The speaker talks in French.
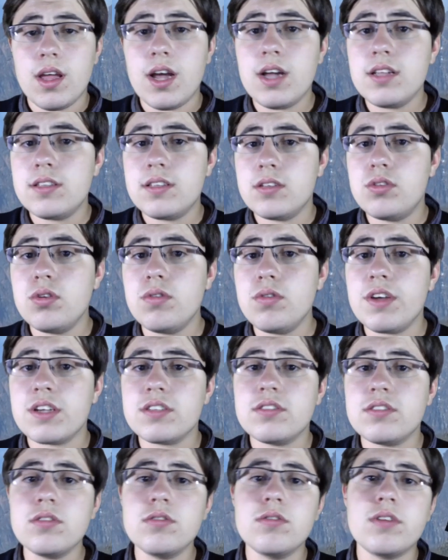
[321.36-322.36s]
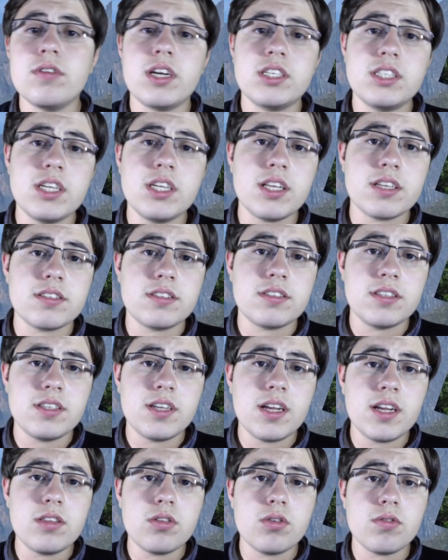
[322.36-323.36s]
un des deux versants de la chaîne
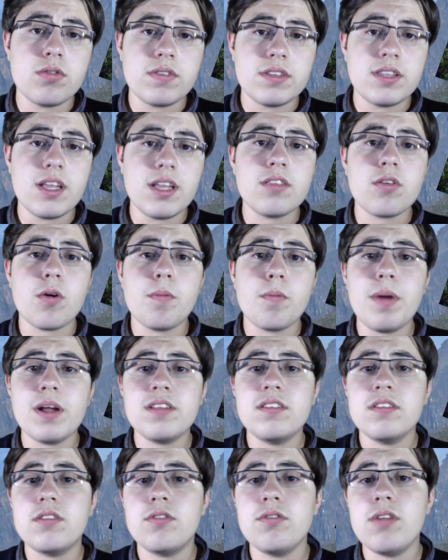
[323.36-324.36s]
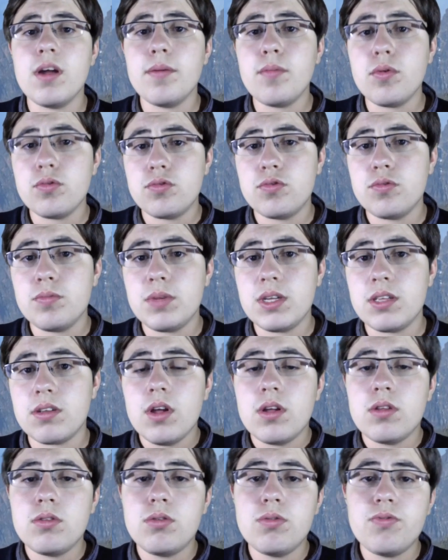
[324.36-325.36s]
hercinienne devait être particulièrement
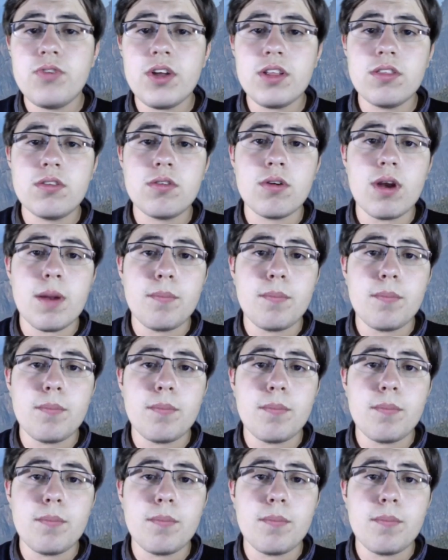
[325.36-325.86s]
humide, du fait que la